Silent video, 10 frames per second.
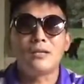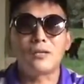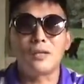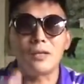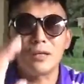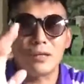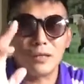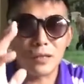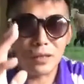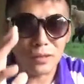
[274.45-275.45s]
就
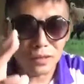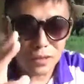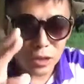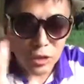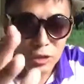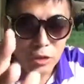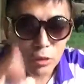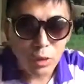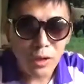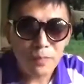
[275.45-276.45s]
说试着
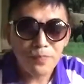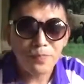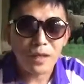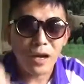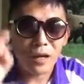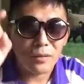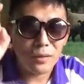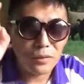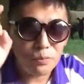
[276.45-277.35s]
说啊，